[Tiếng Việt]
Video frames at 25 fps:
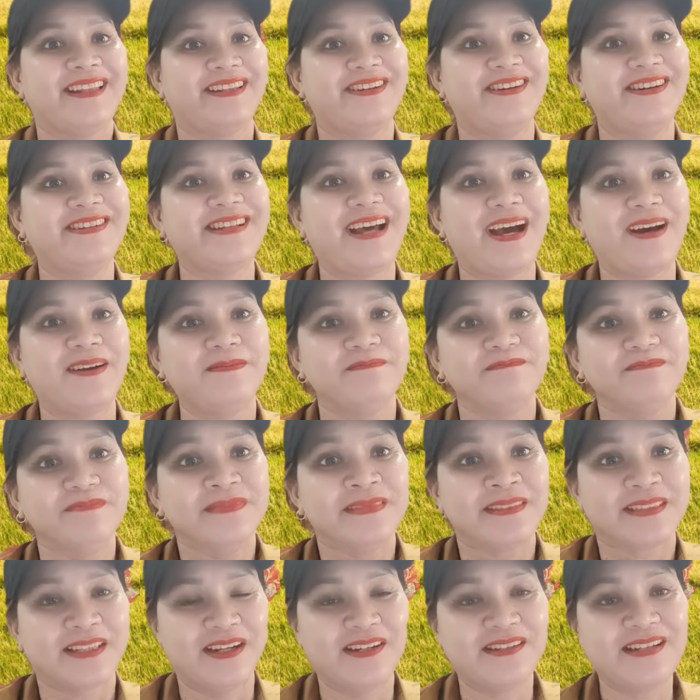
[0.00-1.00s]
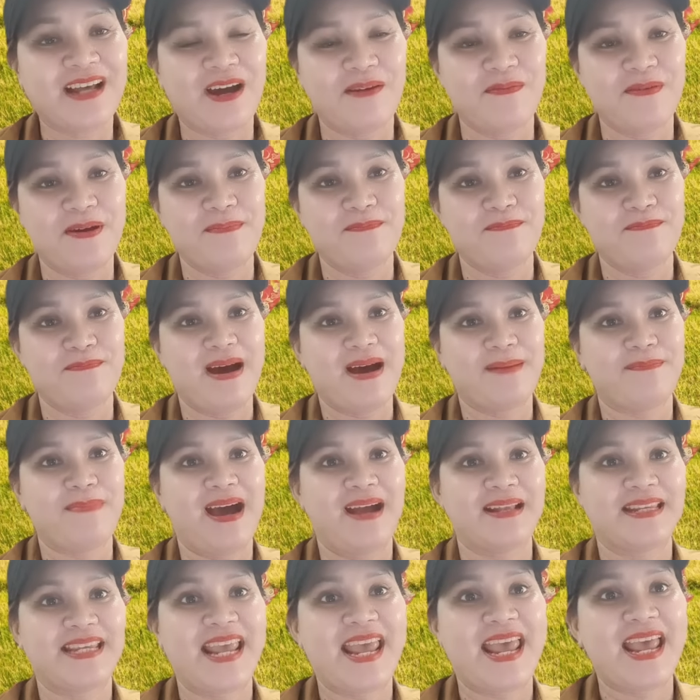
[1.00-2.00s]
tưởng đâu tưởng đâu mà bà
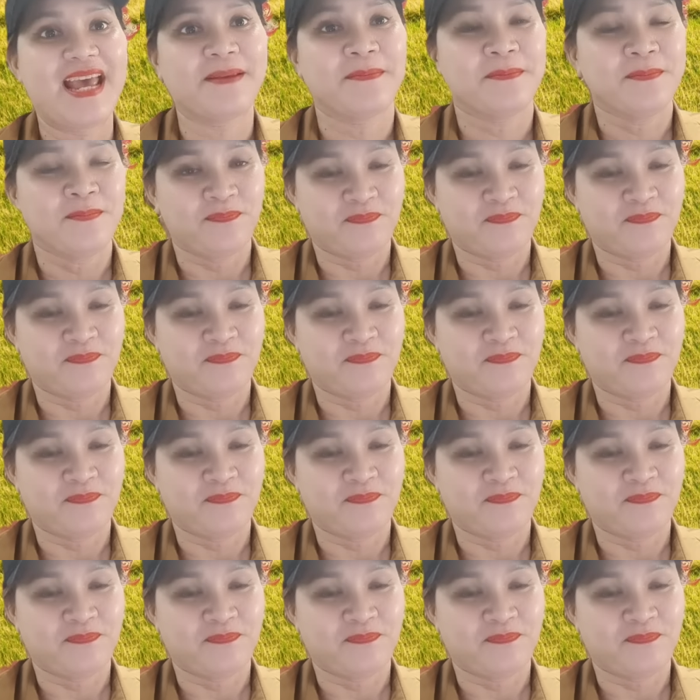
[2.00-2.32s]
bà ve